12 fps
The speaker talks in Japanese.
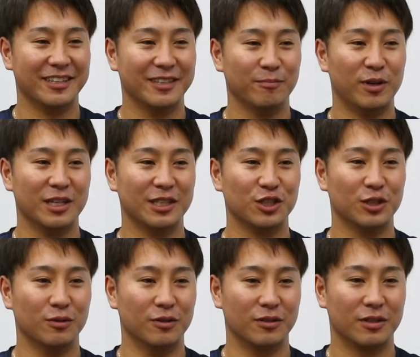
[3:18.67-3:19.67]
はいまあ、野手
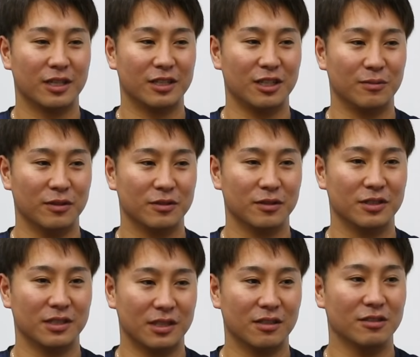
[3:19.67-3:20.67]
の方にもそうです
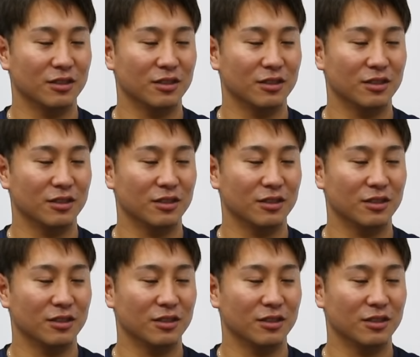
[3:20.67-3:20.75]
ね昨